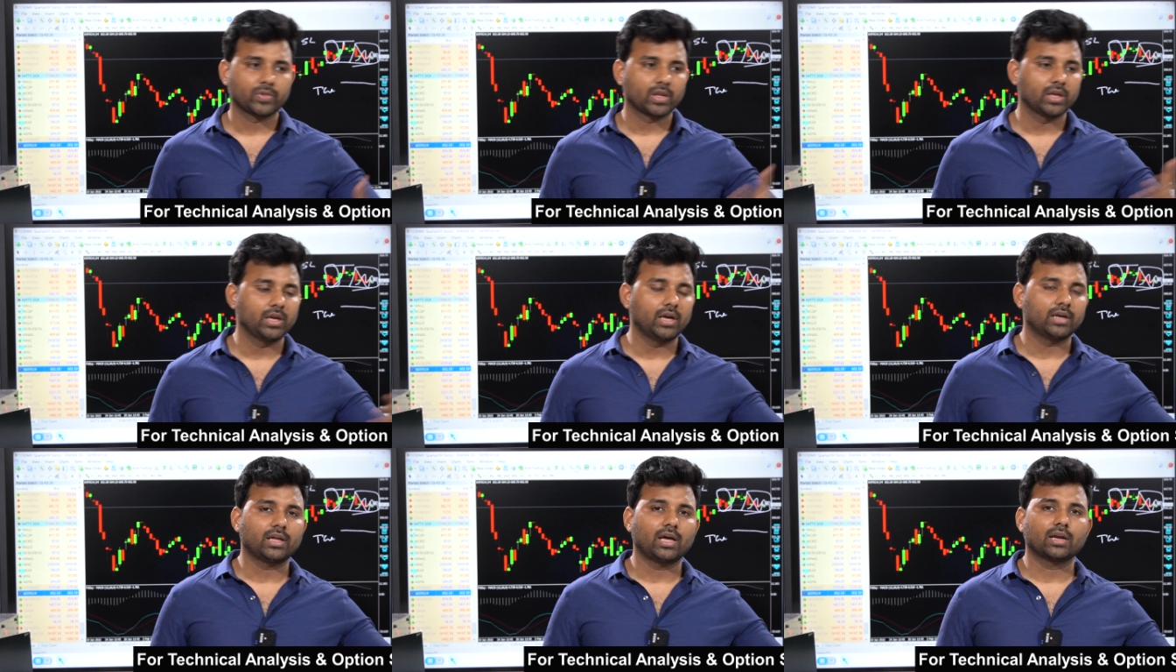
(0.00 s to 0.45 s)

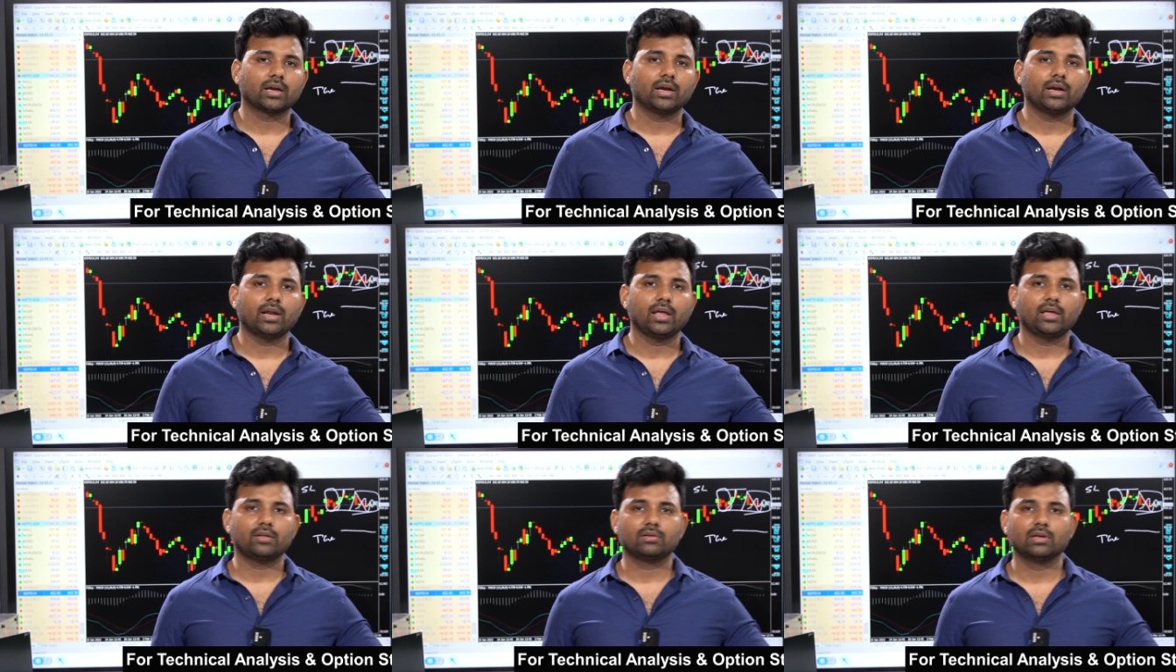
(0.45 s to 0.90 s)
ये टारगेट
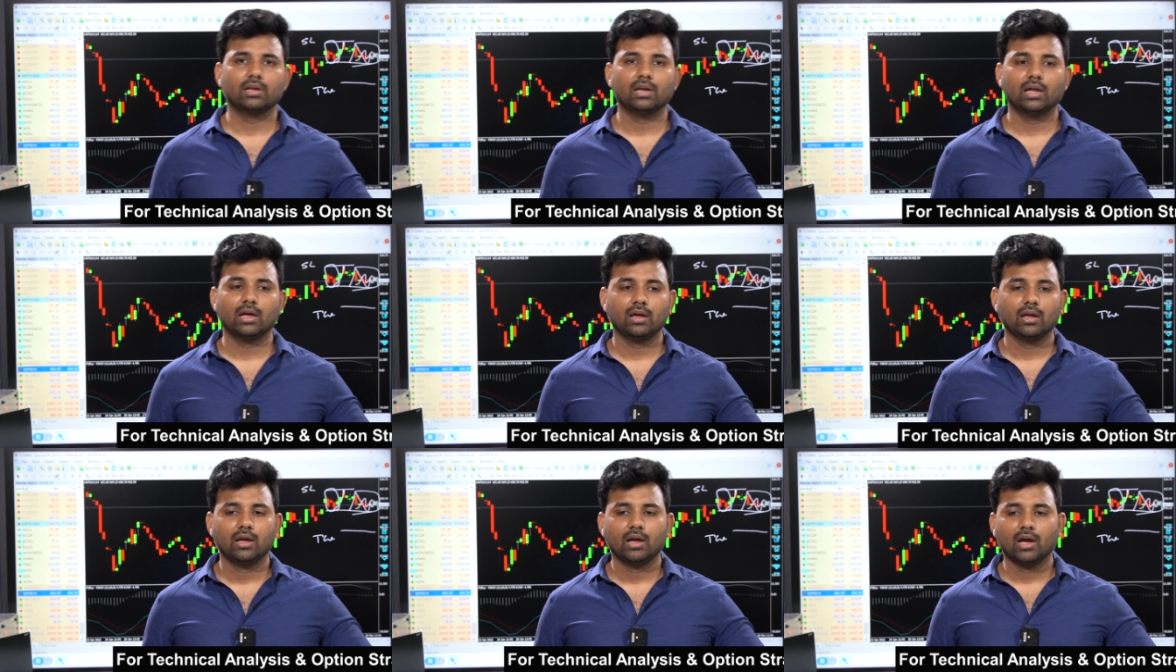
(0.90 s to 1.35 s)
है या सेल
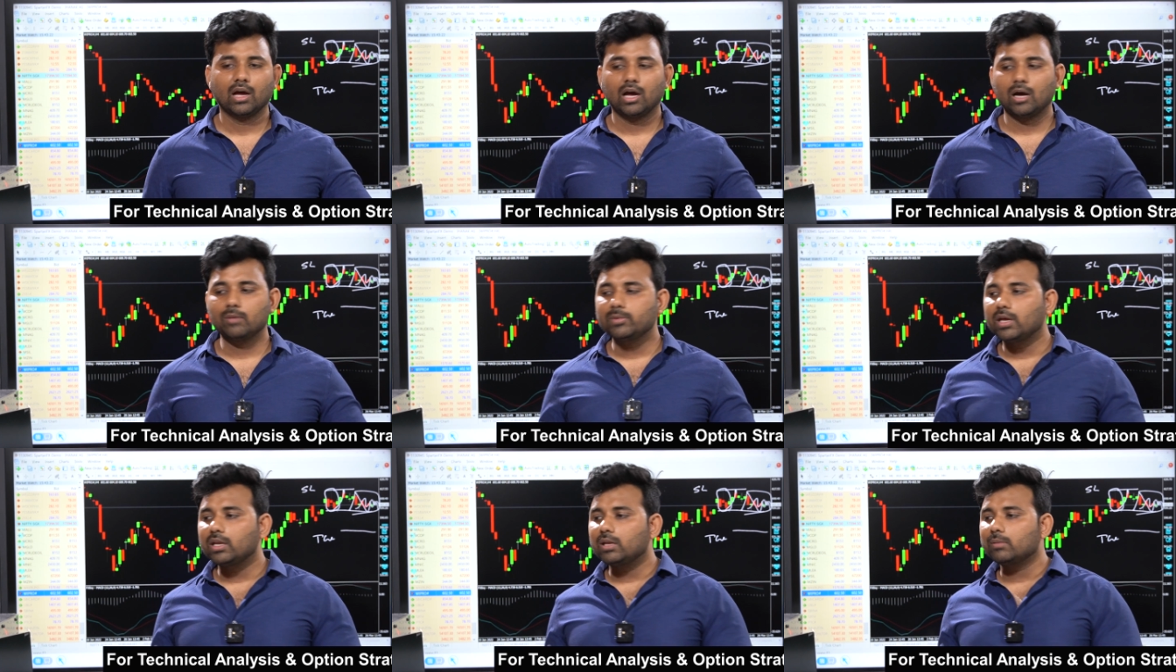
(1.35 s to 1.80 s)
है
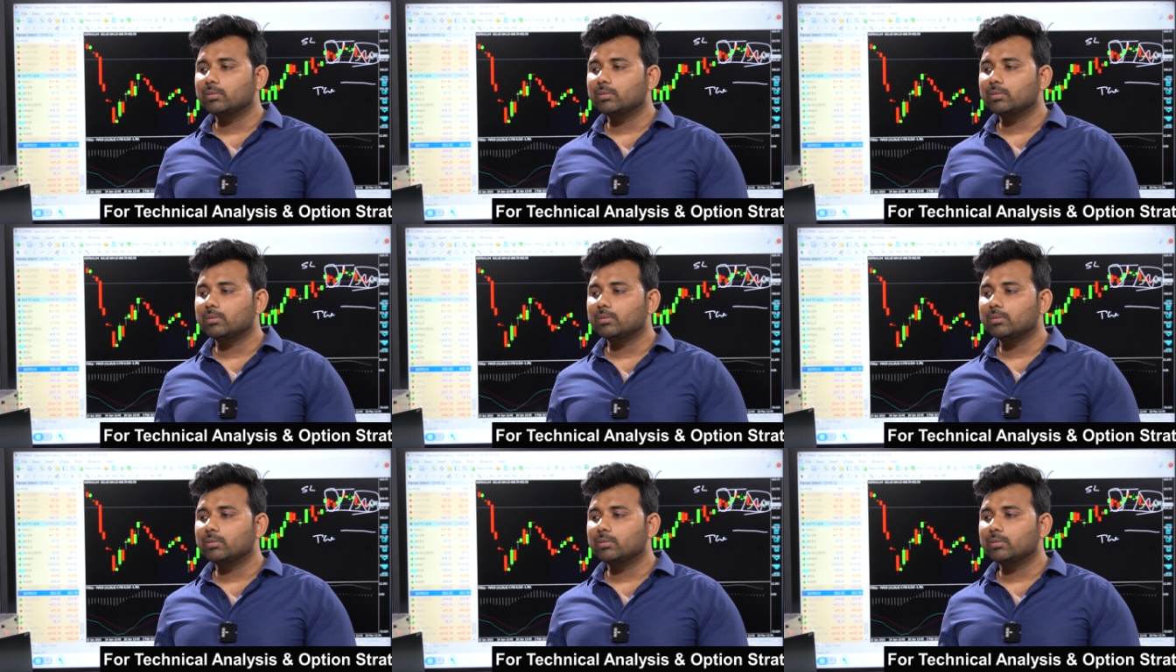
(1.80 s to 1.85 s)
हम ये नहीं